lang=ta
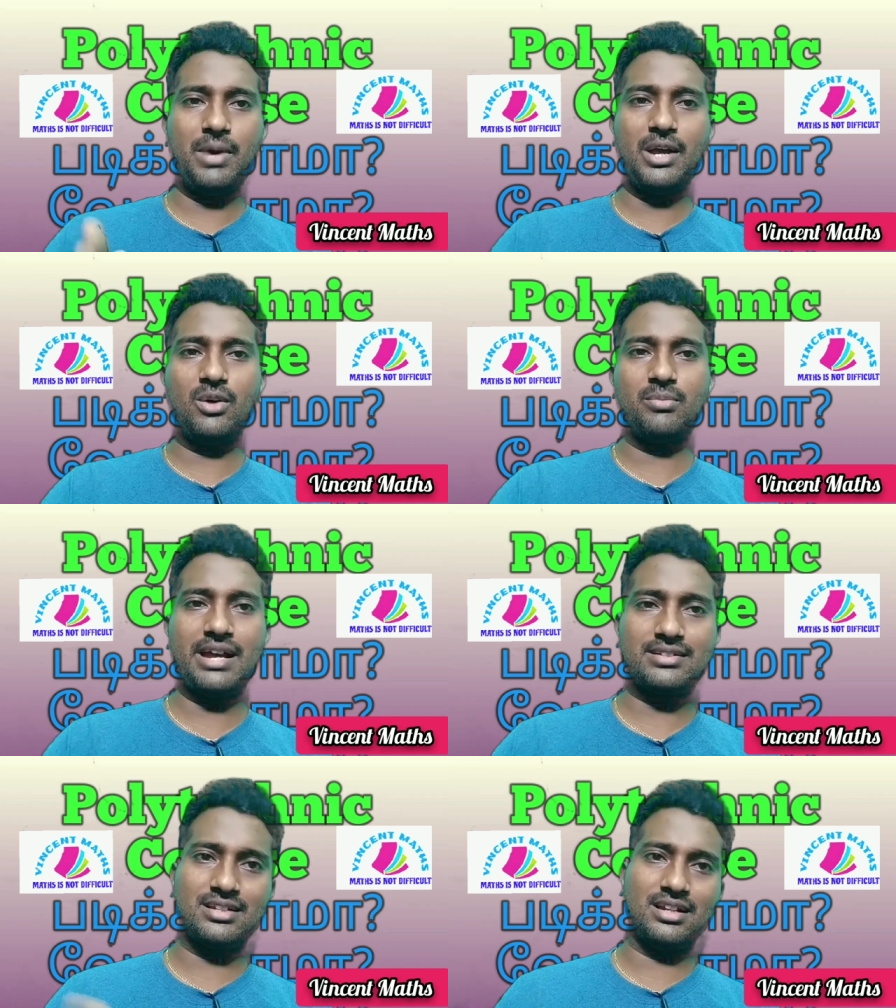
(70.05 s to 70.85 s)
பயோ
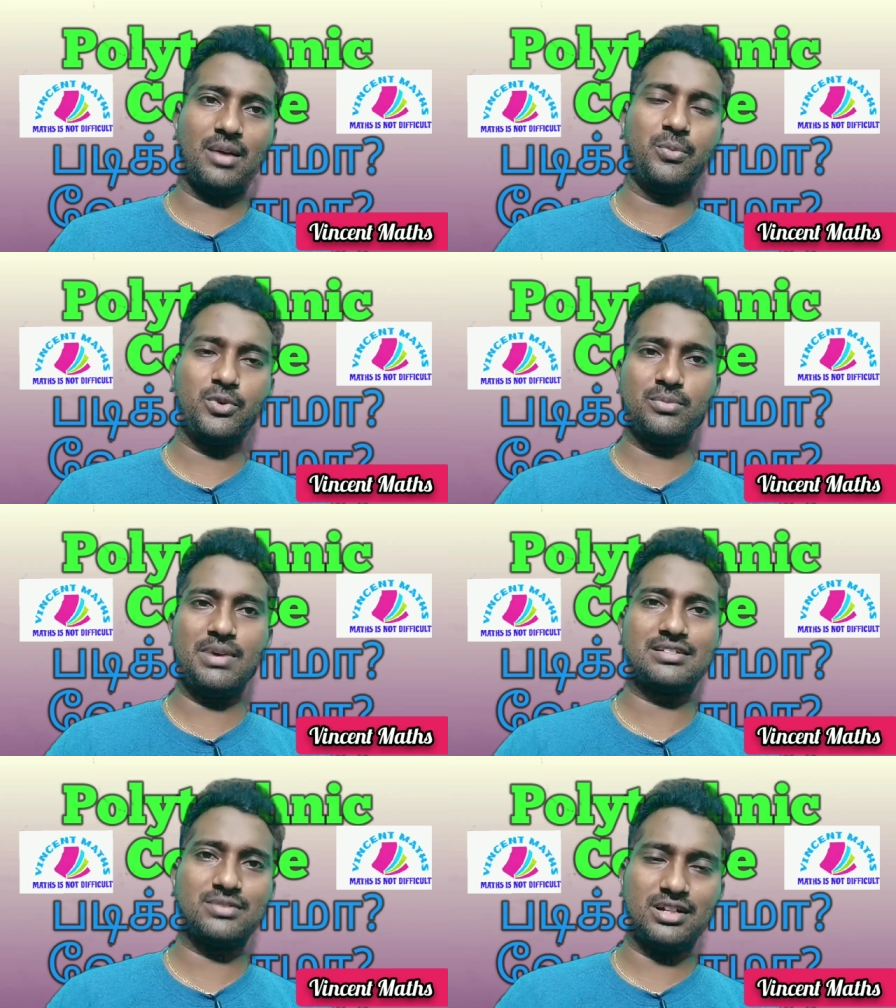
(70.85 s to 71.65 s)
மேக்ஸ் இல்லை
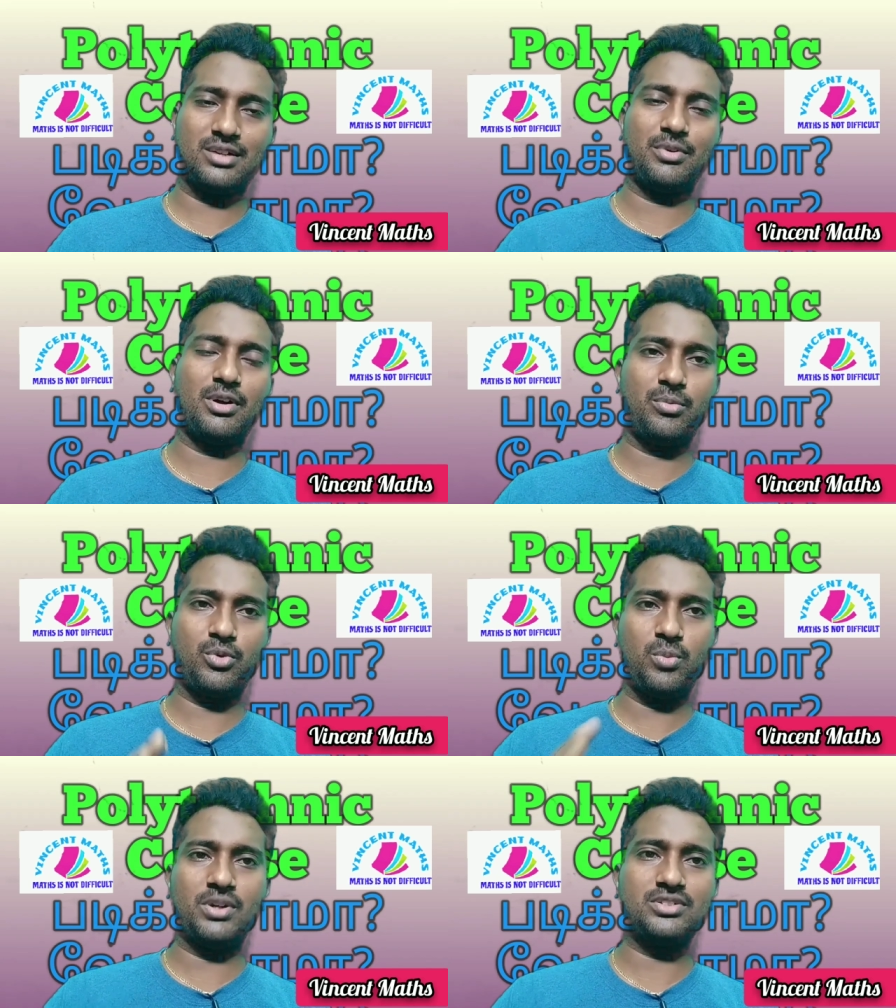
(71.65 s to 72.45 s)
கம்ப்யூட்டர் மேக்ஸ் இருக்க
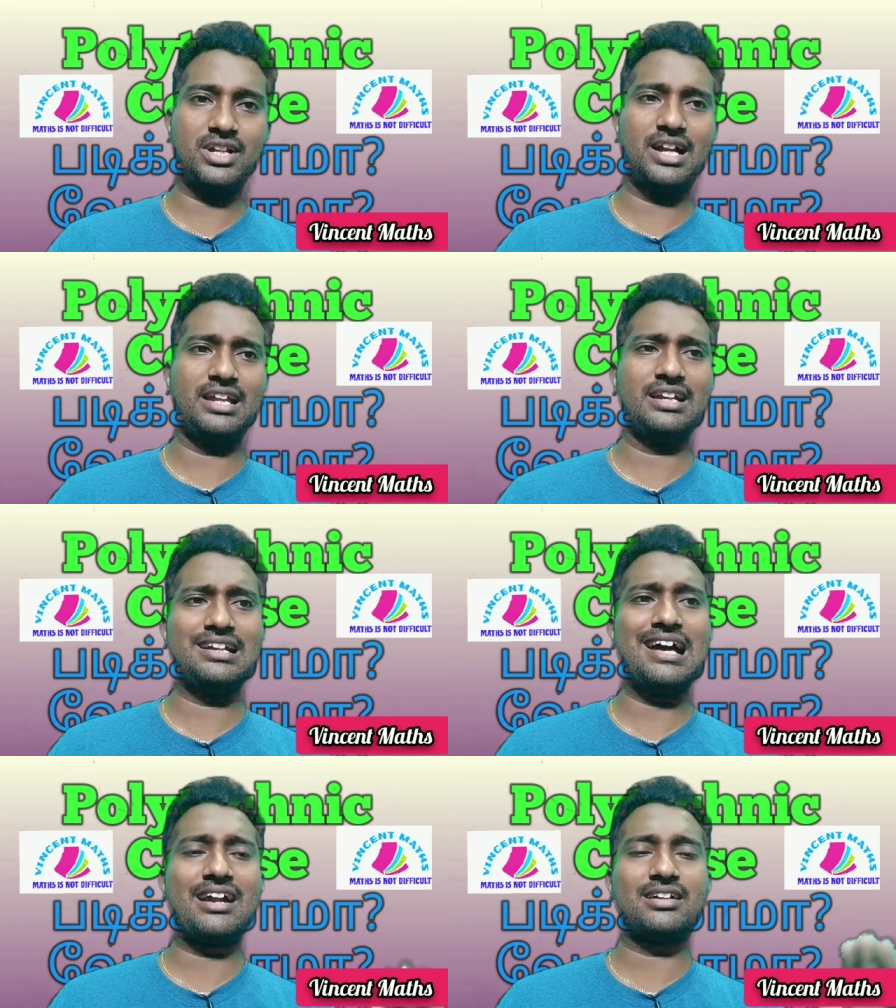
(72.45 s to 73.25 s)
குரூப் படிச்சிங்கன்னா
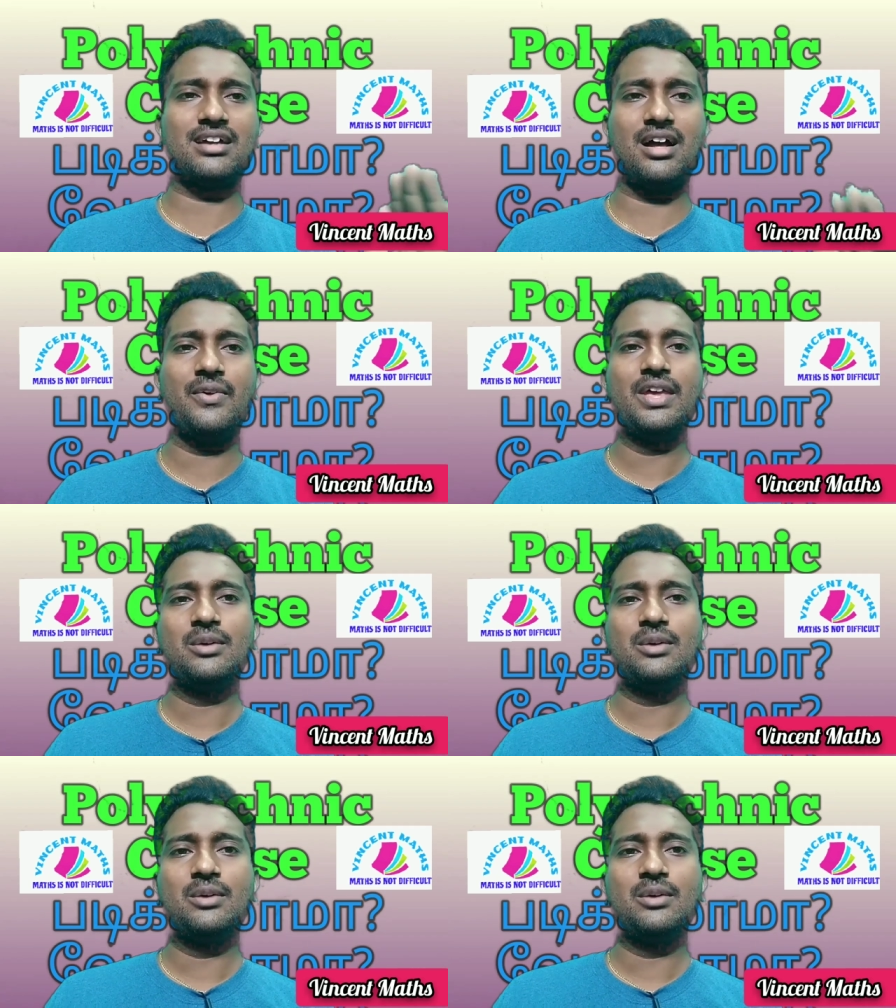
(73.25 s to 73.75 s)
நீங்கள் டேரெக்டாக